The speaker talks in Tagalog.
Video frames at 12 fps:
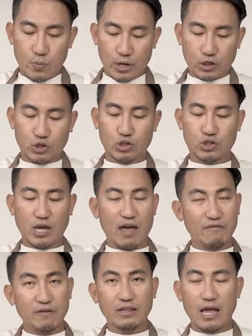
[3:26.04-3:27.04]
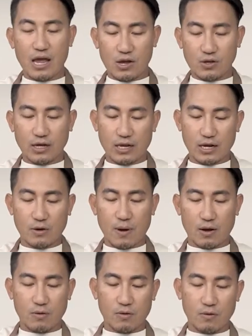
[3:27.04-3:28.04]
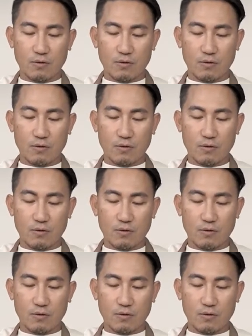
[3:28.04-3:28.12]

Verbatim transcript: which every day yun ang ginagawa ko.